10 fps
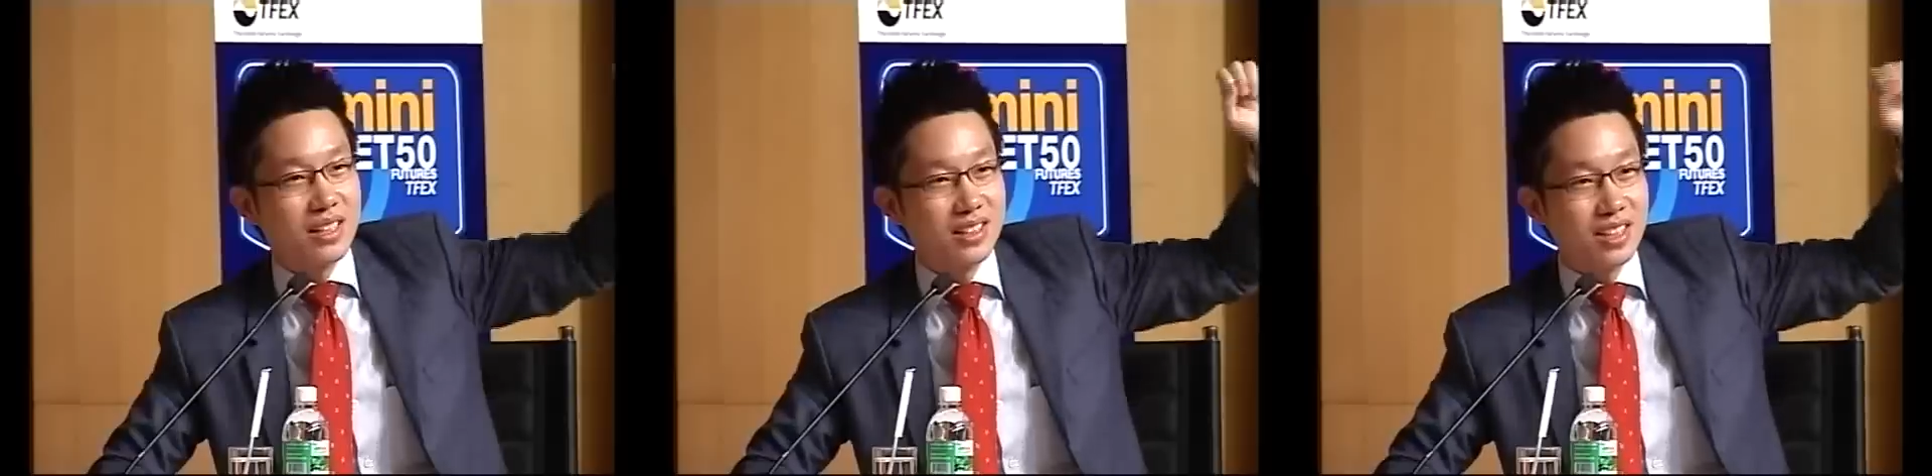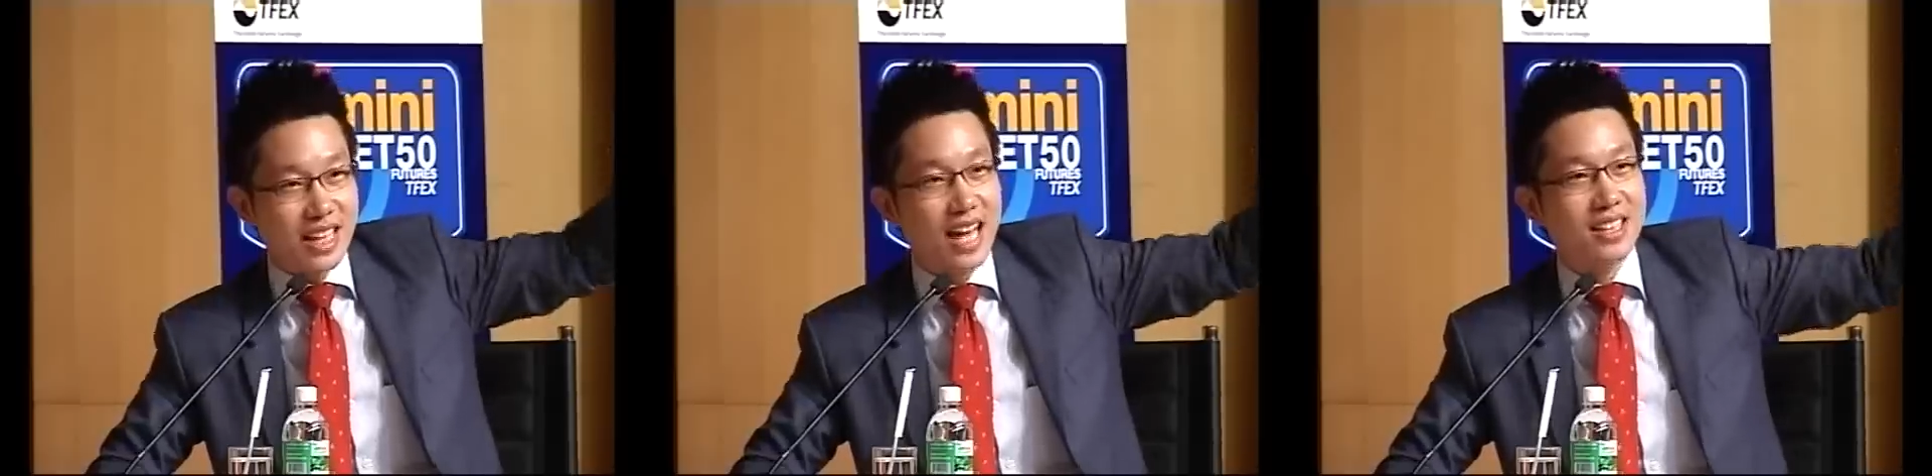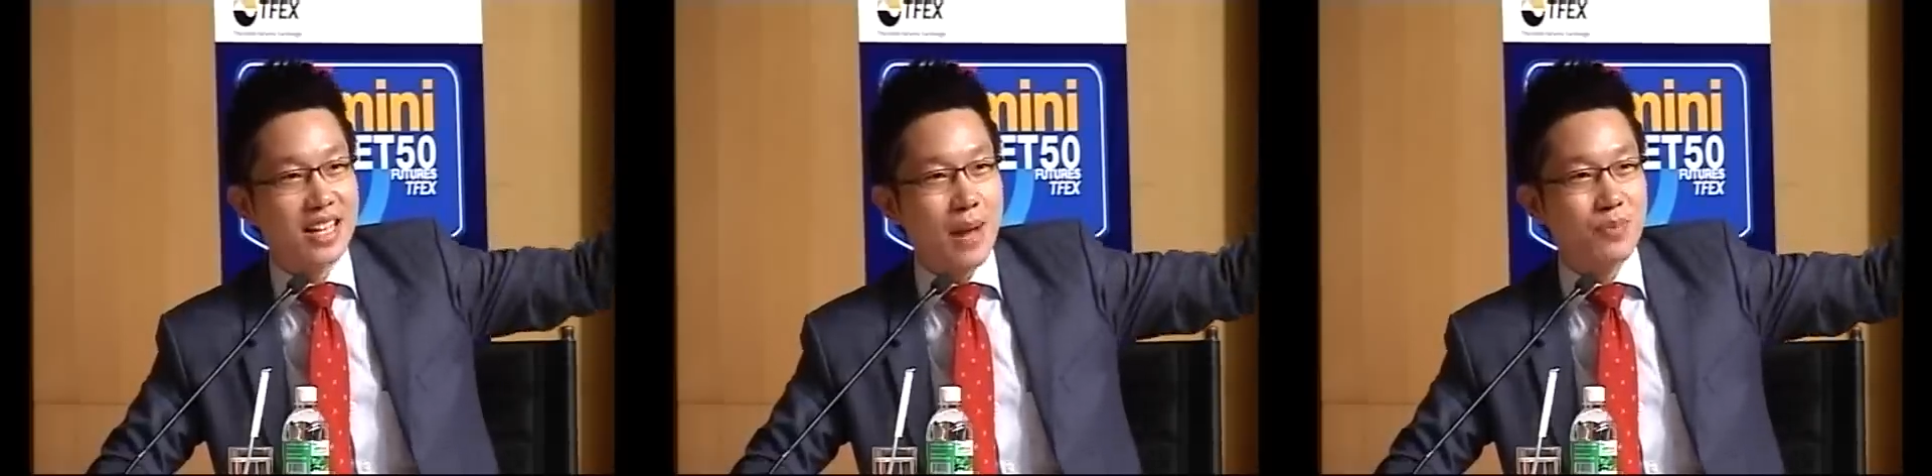นอีกหนึ่งท่าน
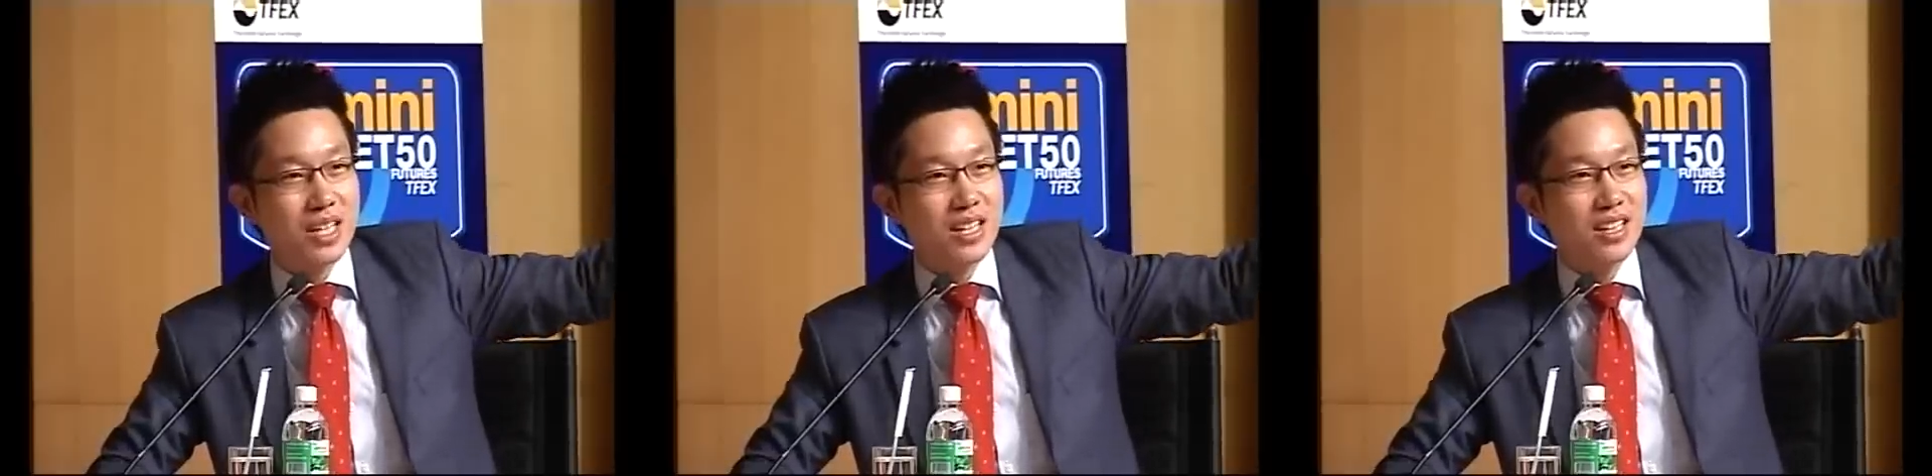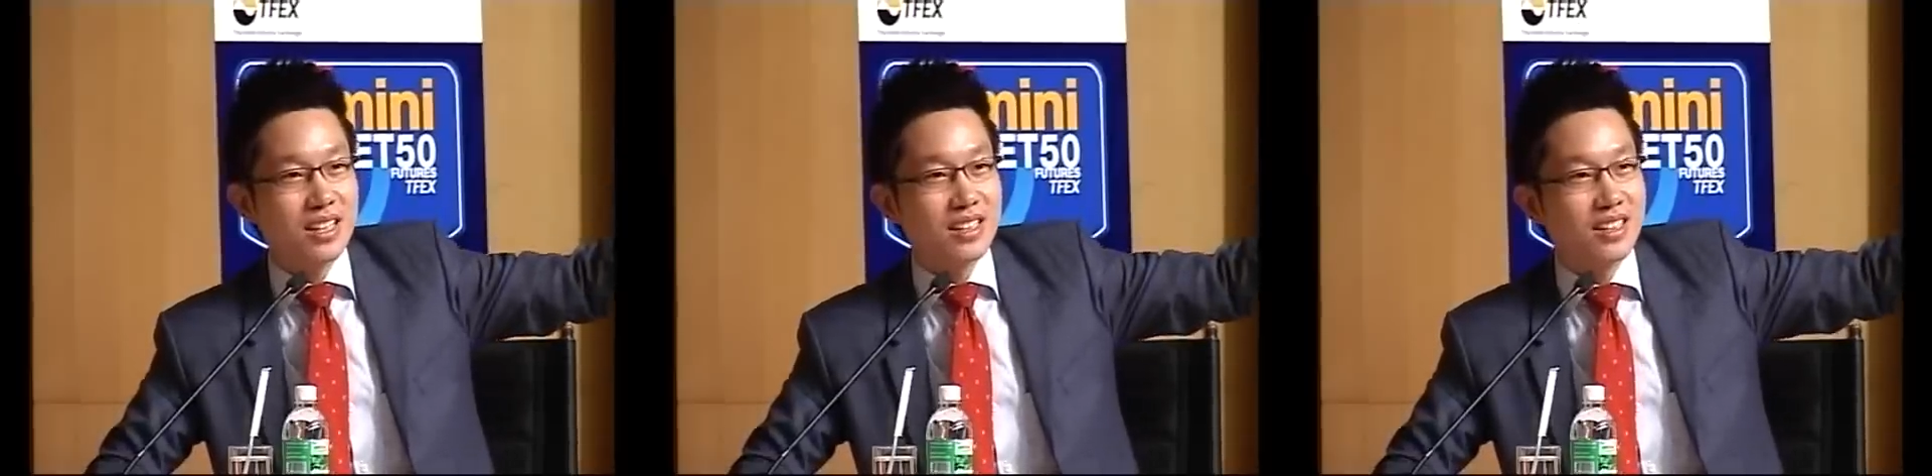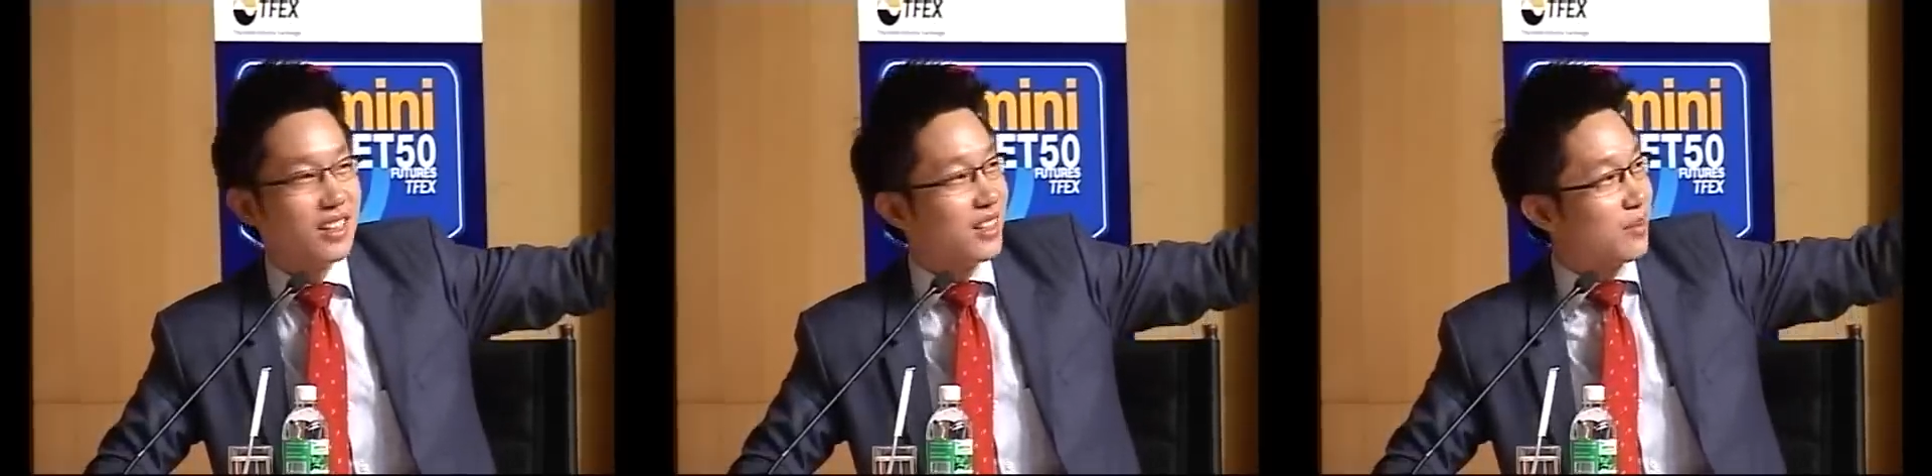นะครับที่
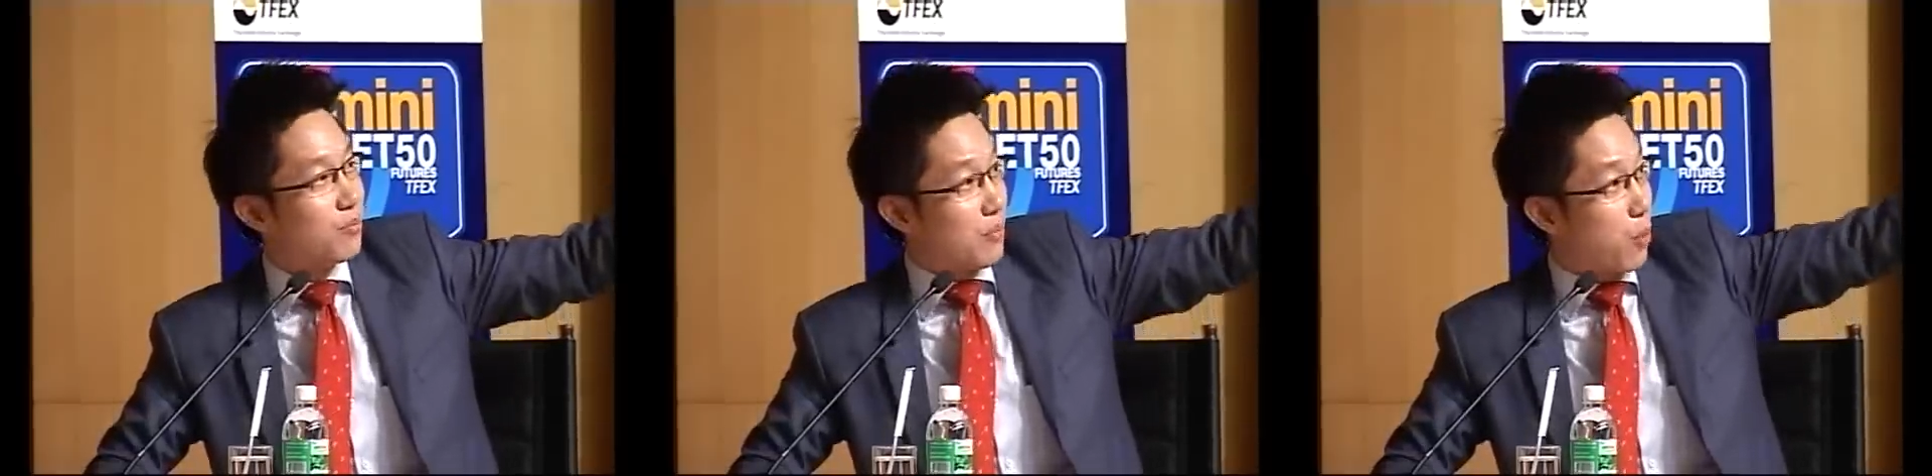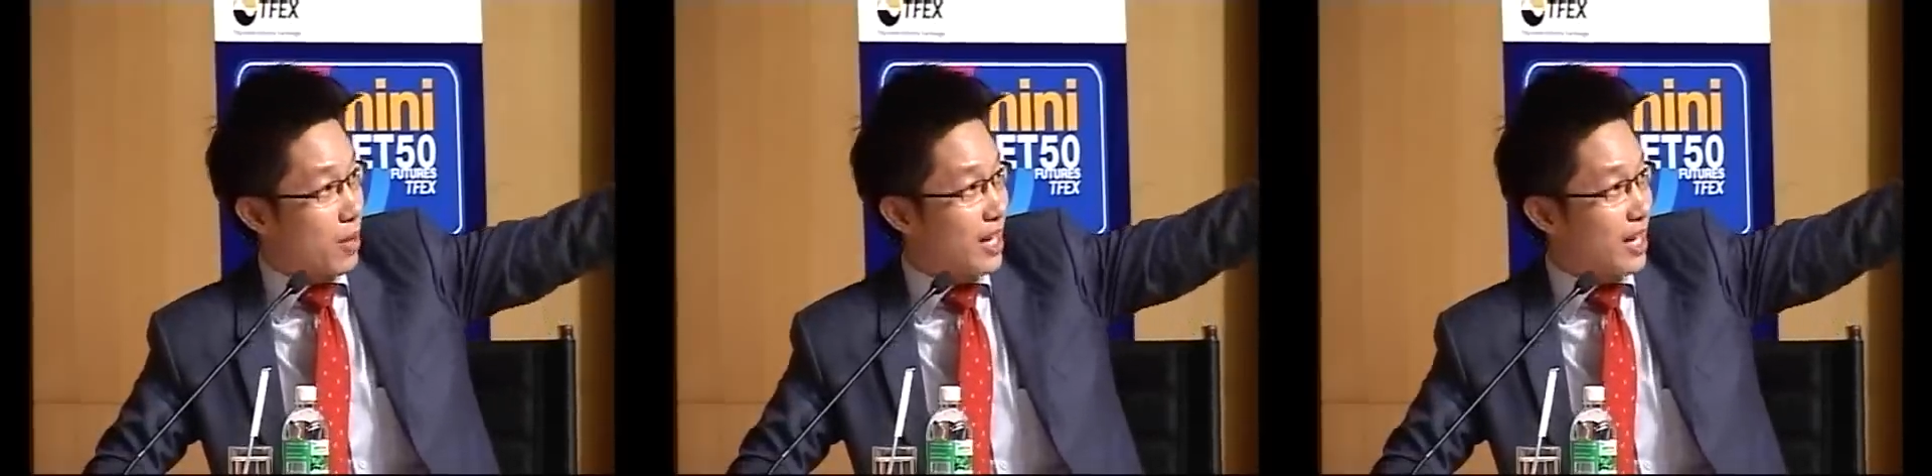ผ